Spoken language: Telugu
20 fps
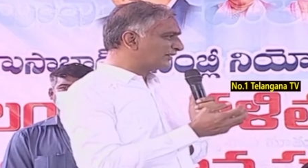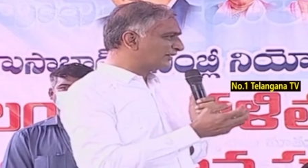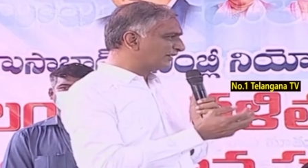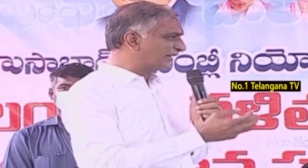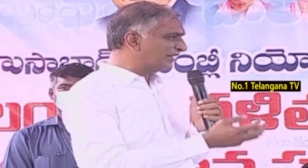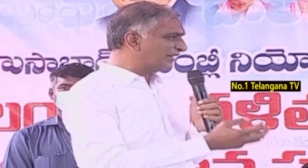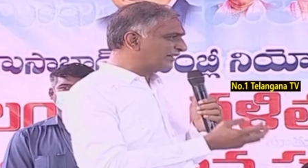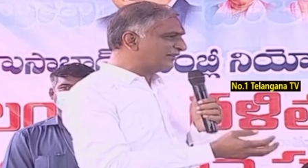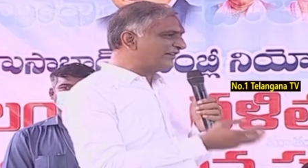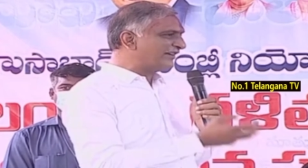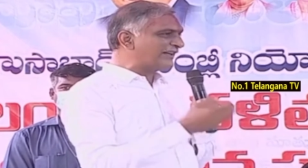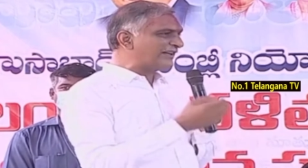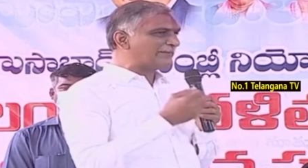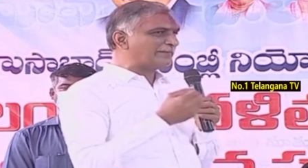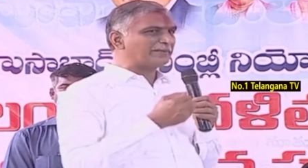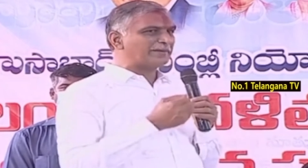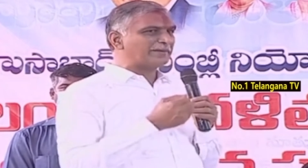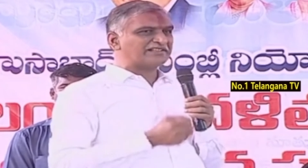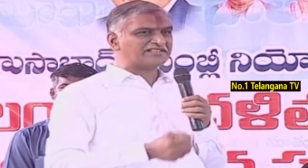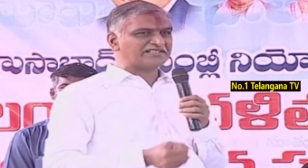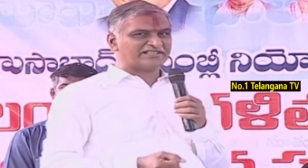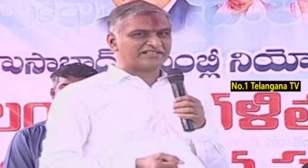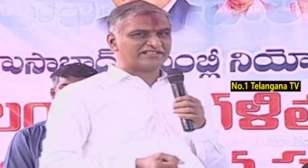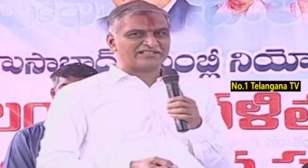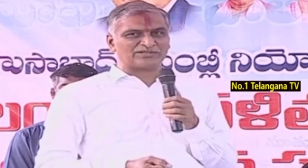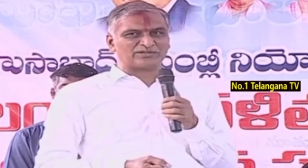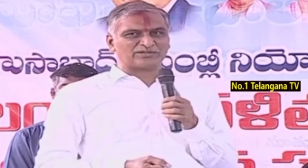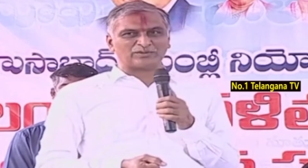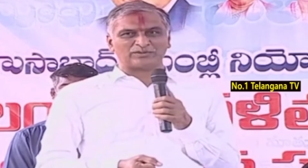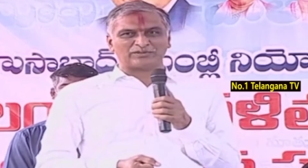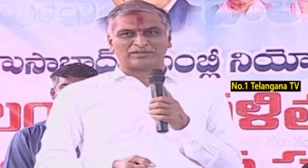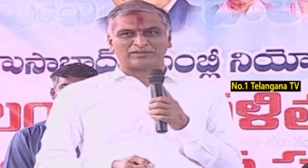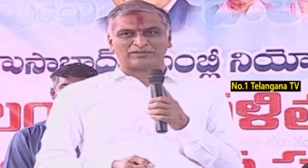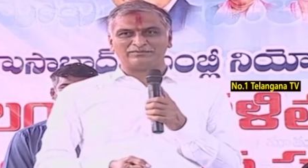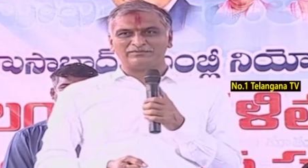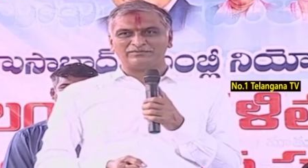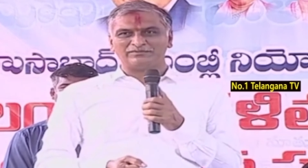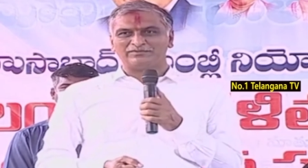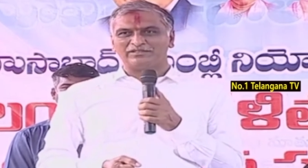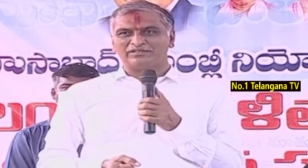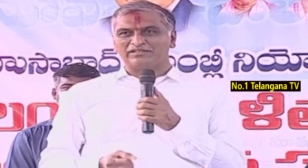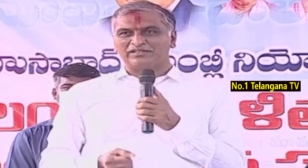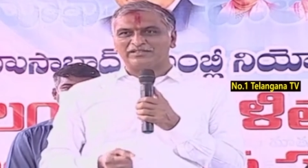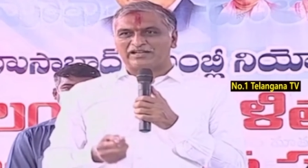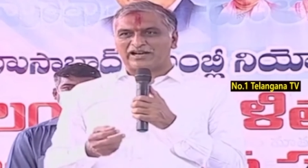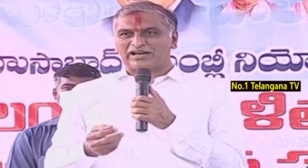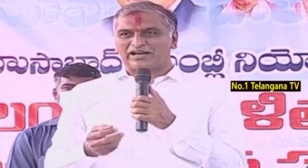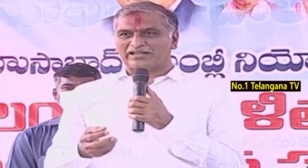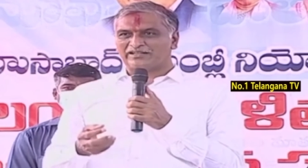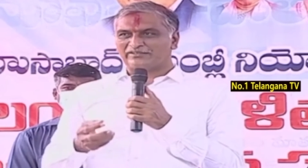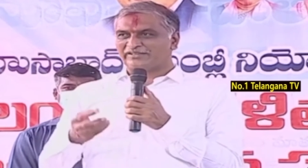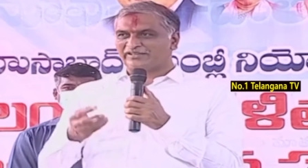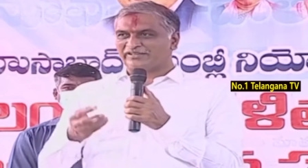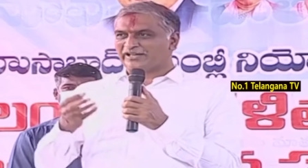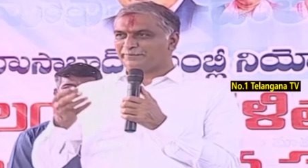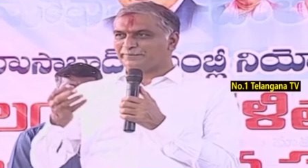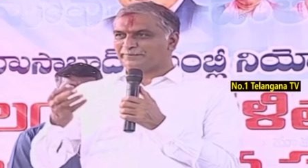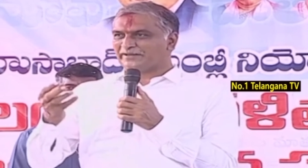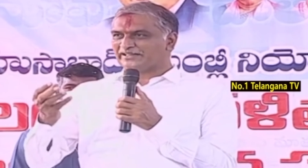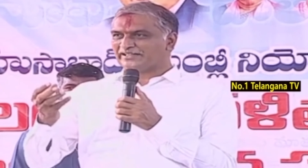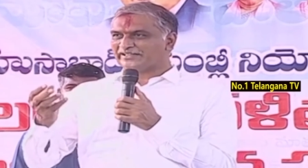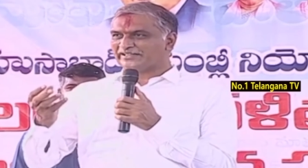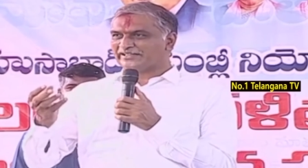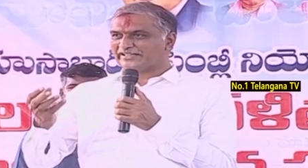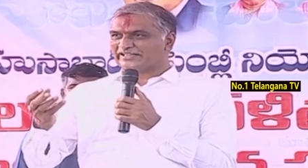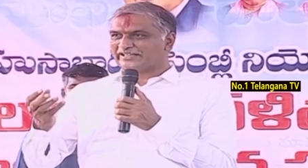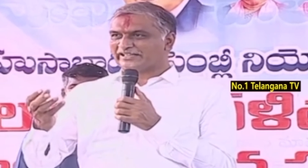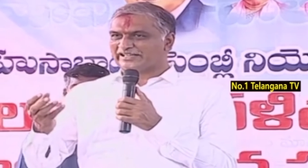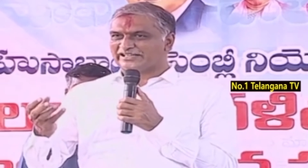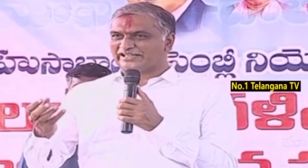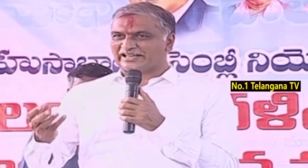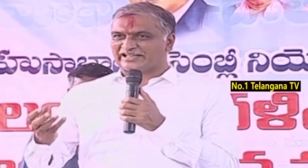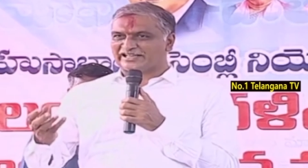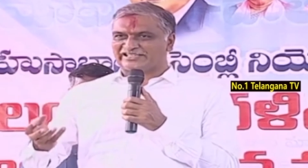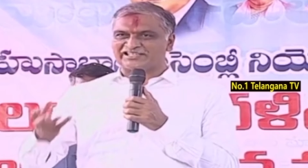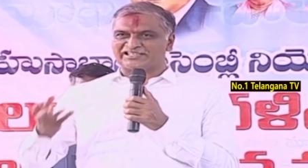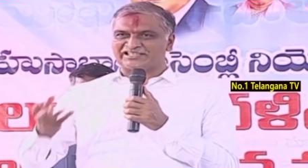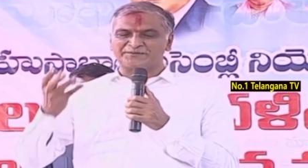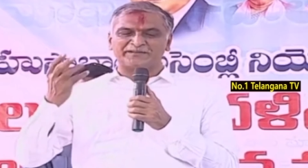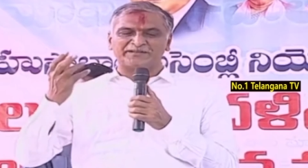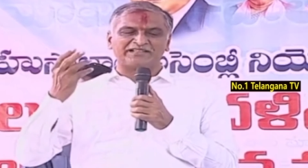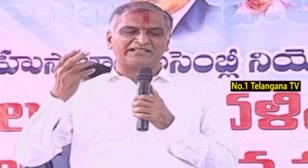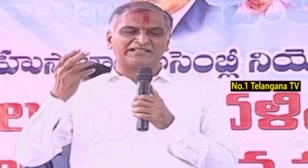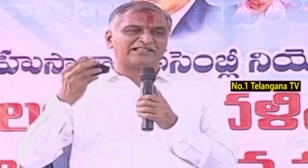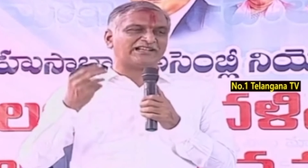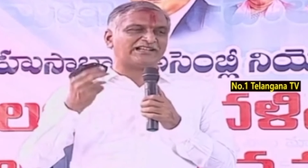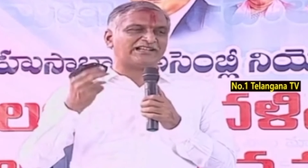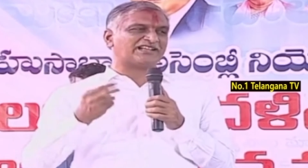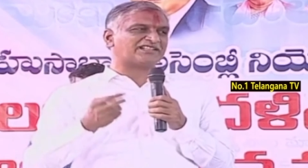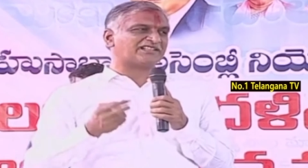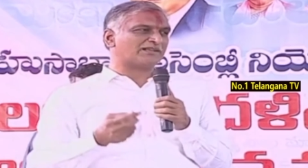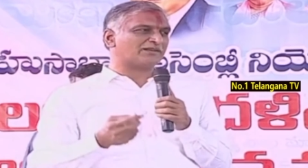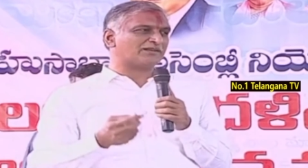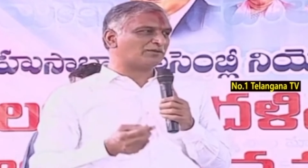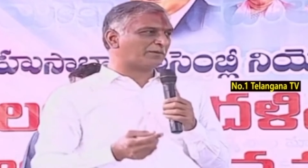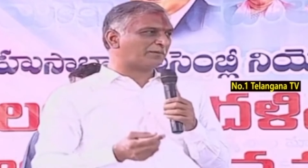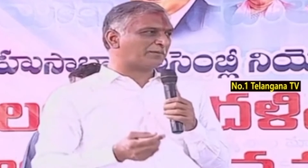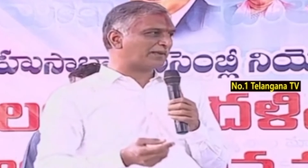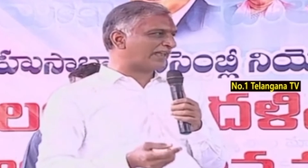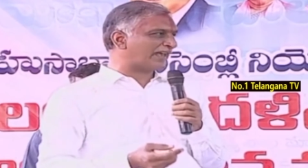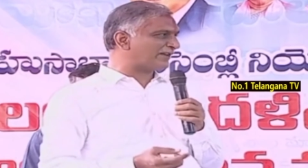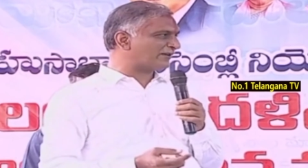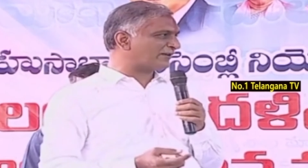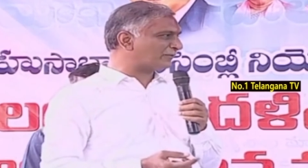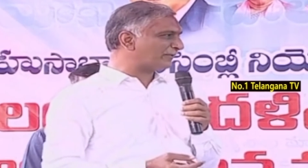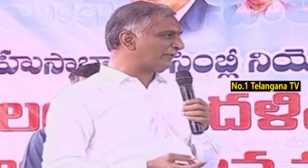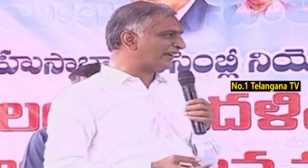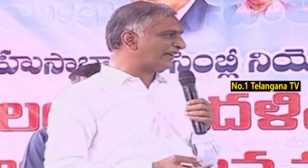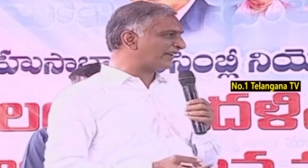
రెండు వేల పెన్షన్ ఇచ్చుకున్నాం ఆడవిళ్ళ పెళ్లికి కళ్యాణ లక్ష్మి కింద లక్ష నూట పదహారు రూపాయలు